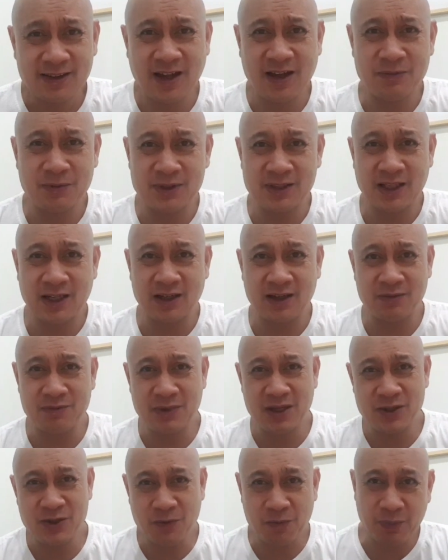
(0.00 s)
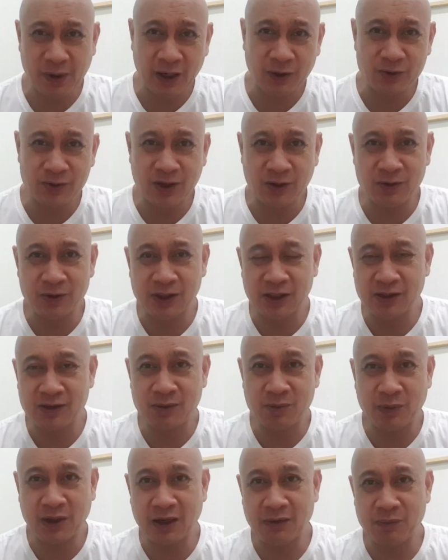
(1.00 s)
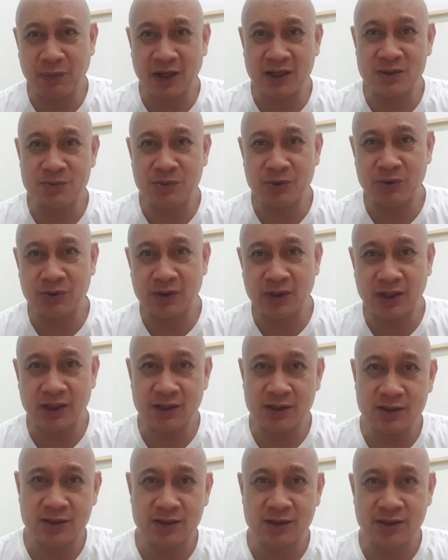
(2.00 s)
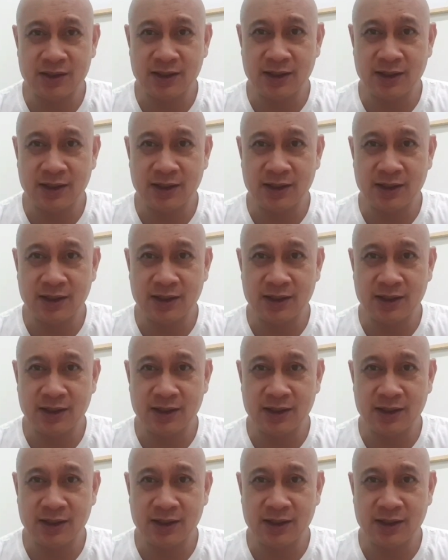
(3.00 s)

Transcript: Tapos talaga medyo pagod ako sa mga past few days.